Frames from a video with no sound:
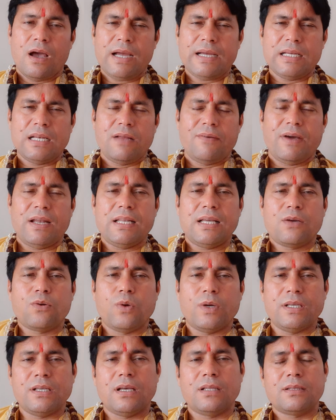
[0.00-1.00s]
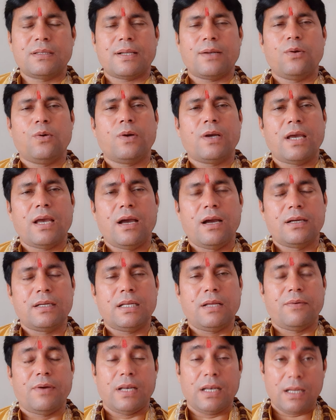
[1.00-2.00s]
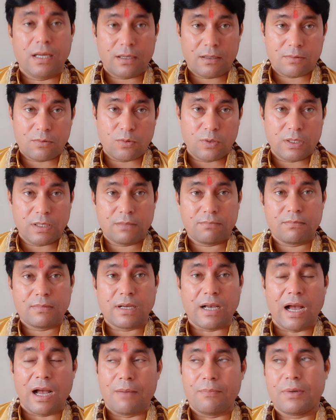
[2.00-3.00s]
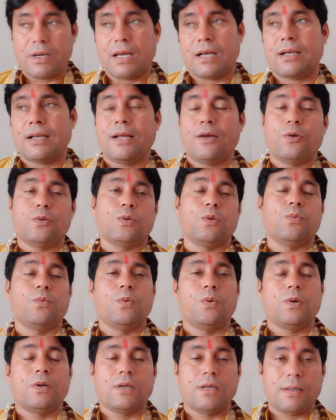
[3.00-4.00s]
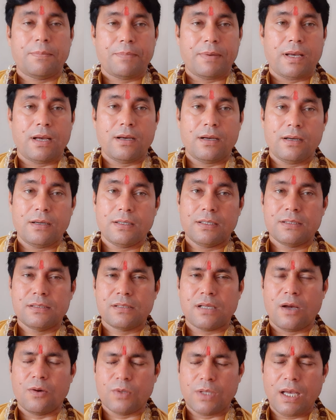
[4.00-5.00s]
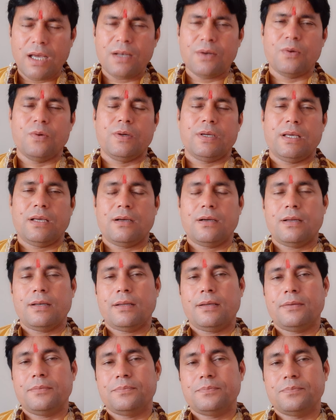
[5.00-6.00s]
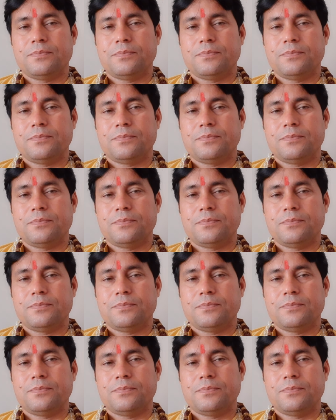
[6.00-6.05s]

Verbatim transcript: अग्नि वाली कोई यंत्र हो गए अग्नि वाला कोई काम कर रहे हो तो वो कृपया सावधान होके करें